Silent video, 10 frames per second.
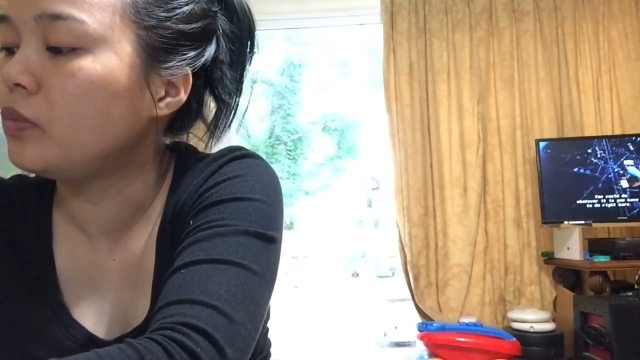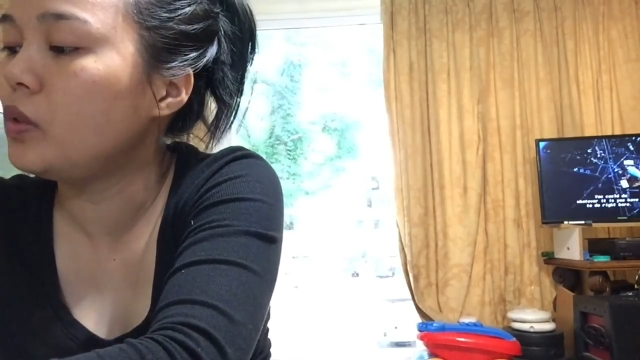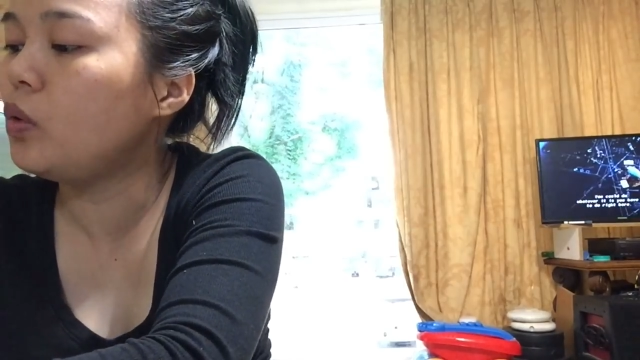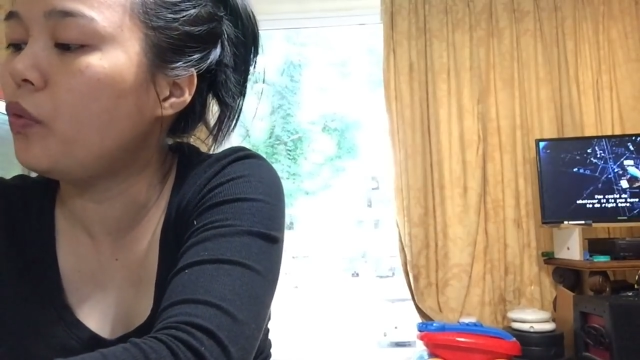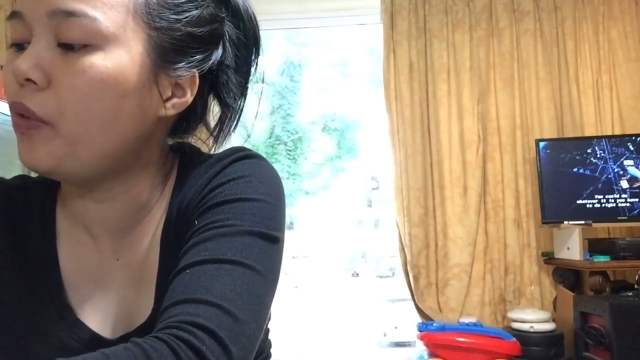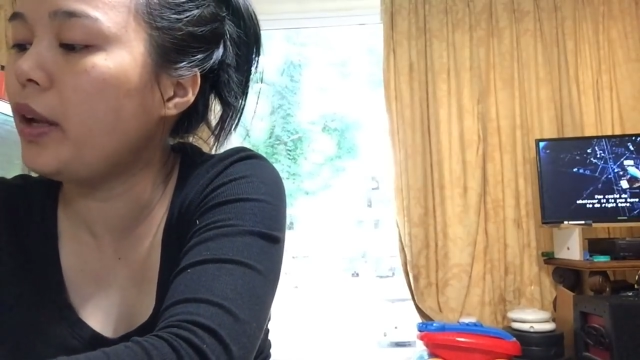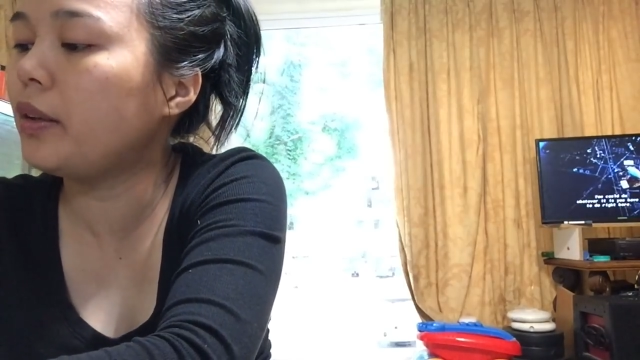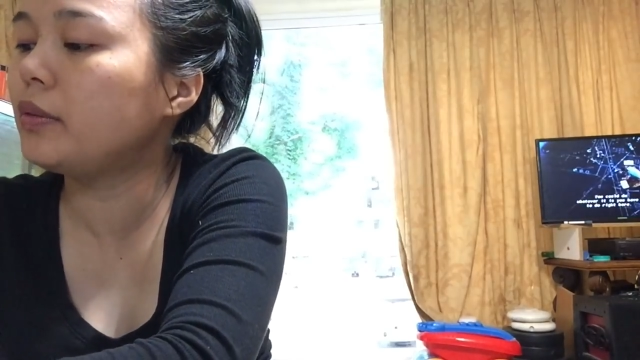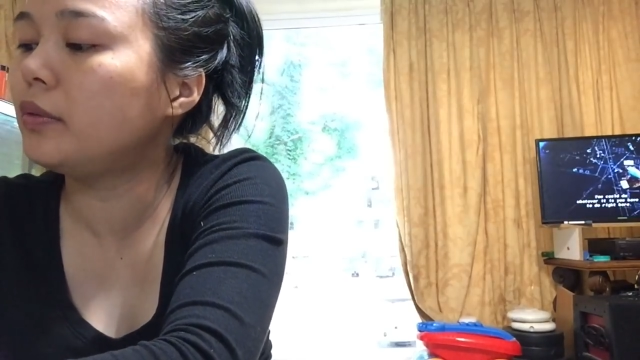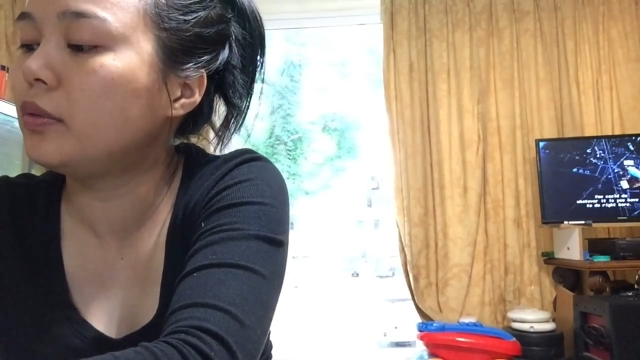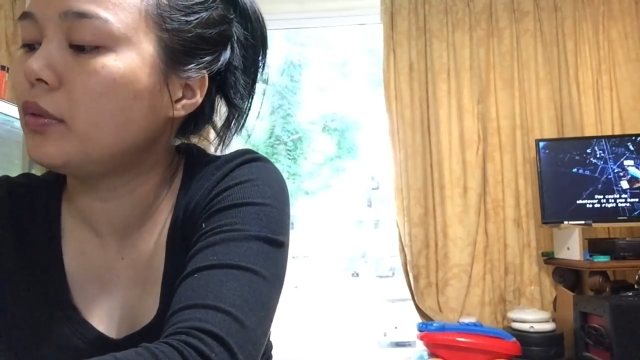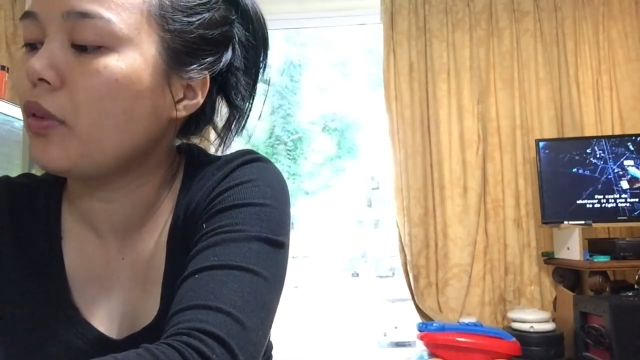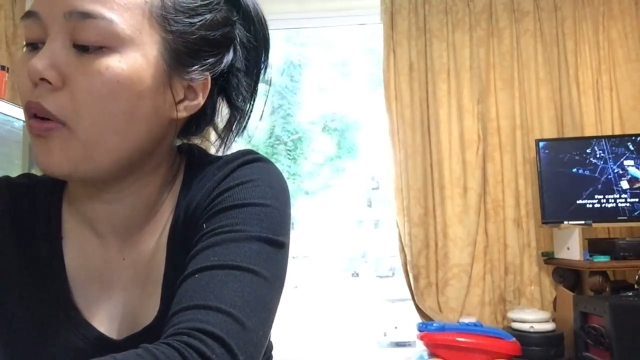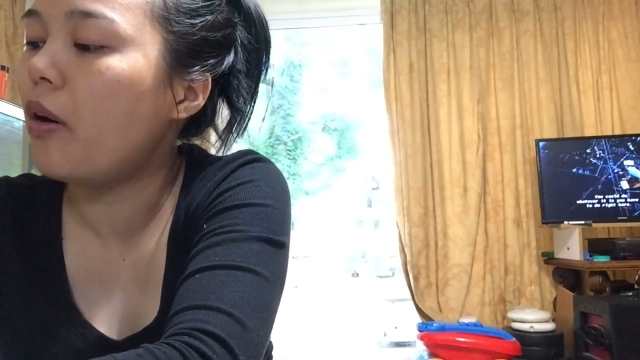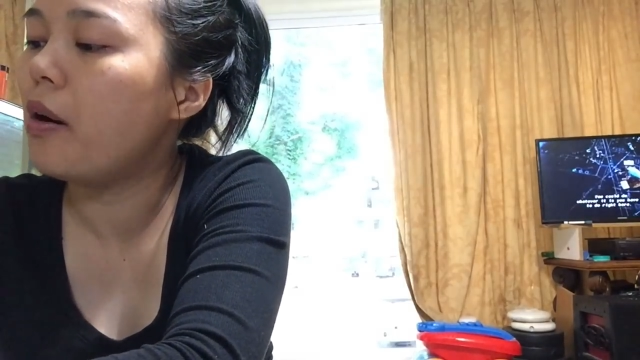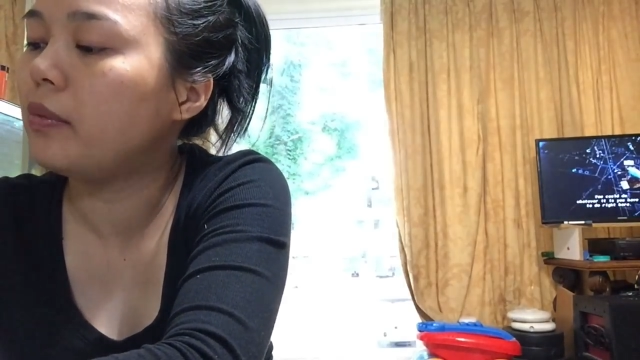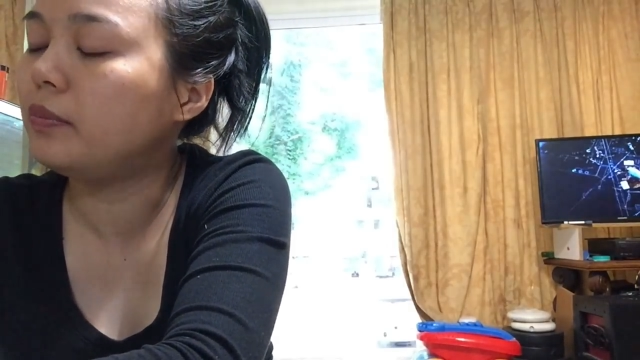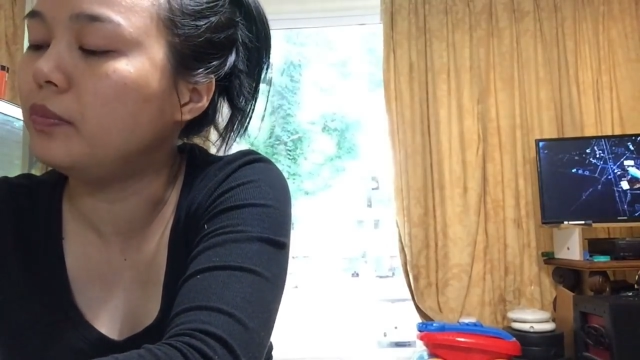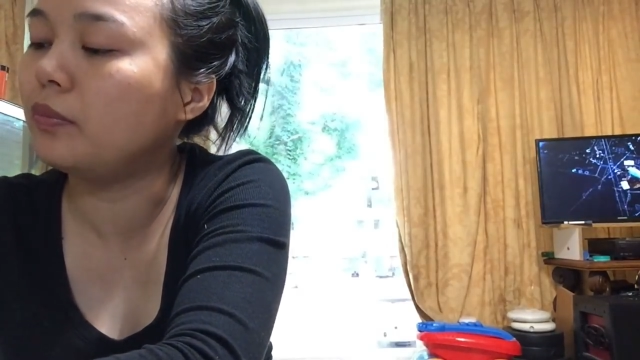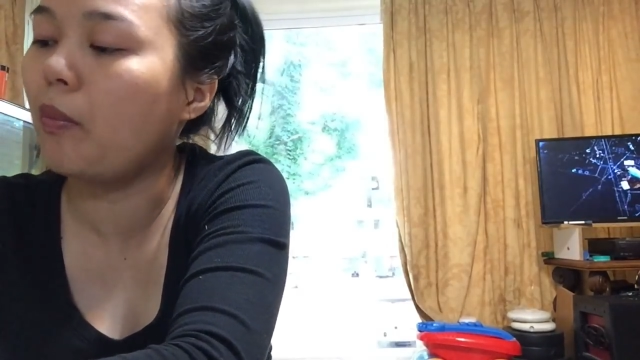Lưu vết. Ừ, e.
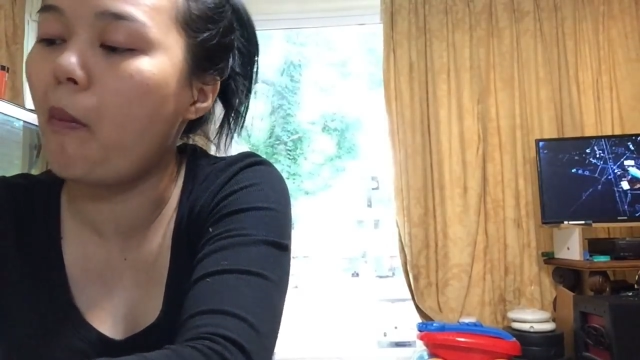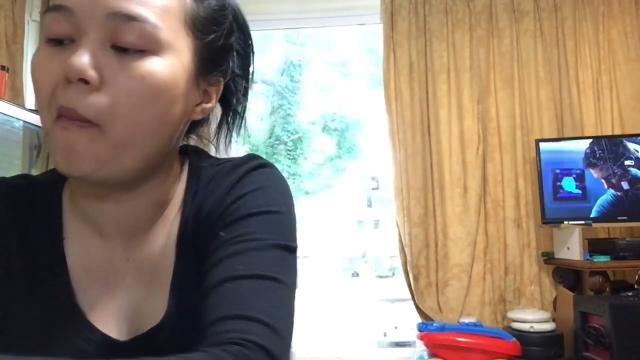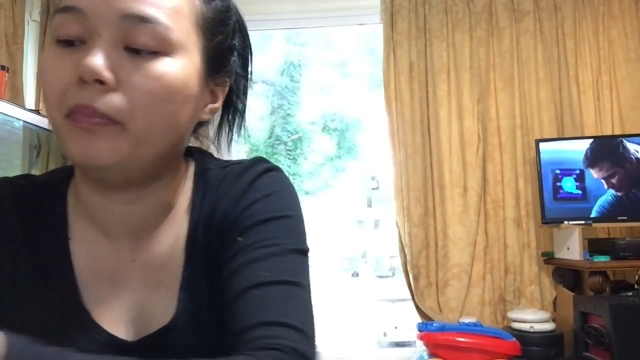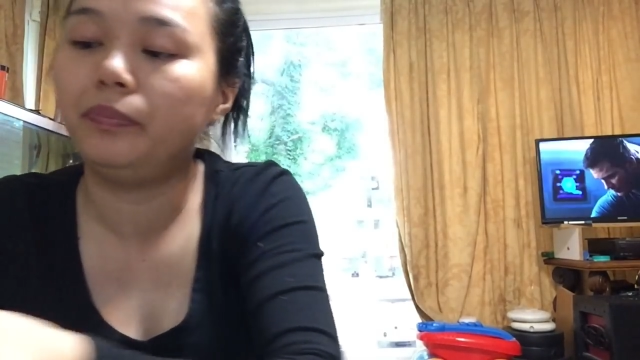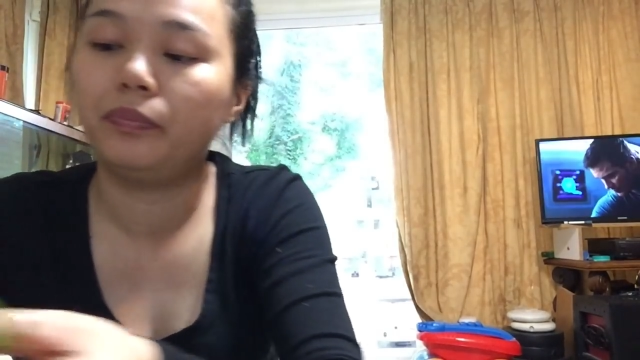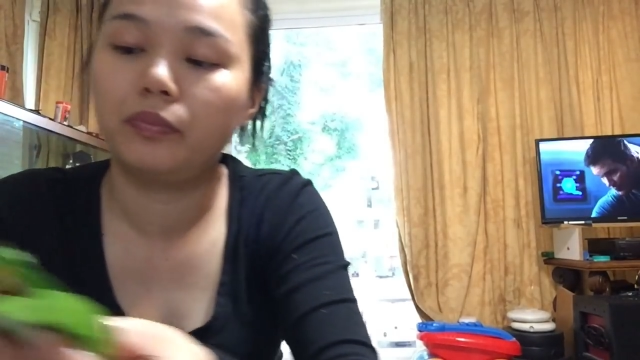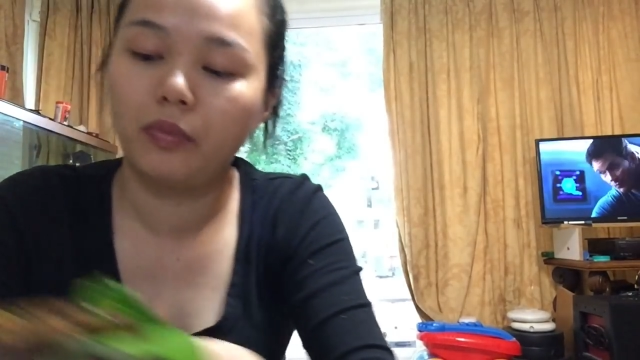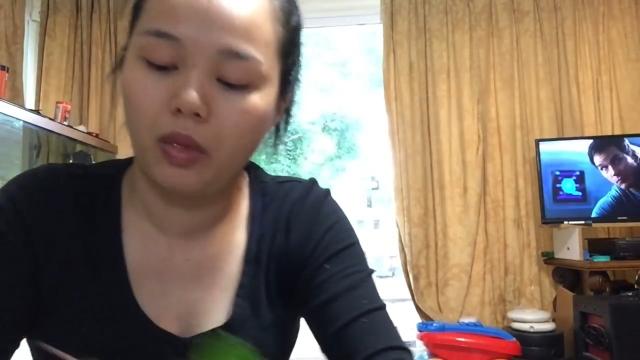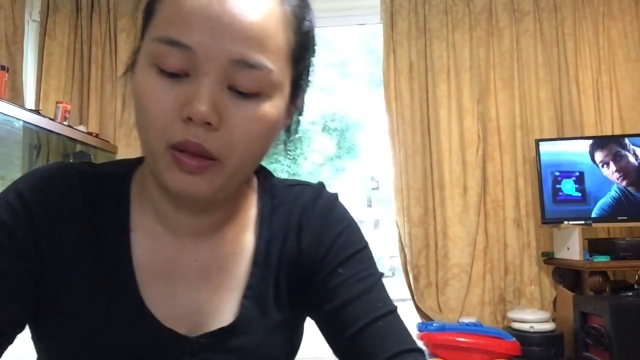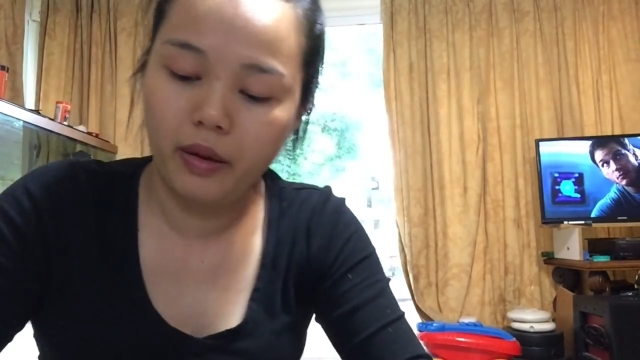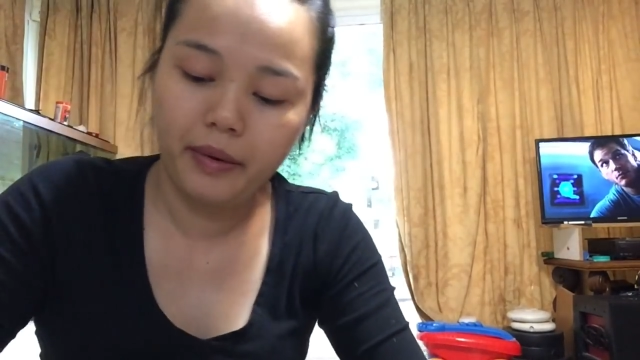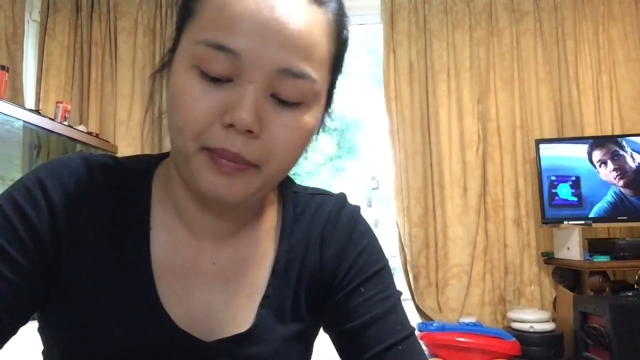Ừ.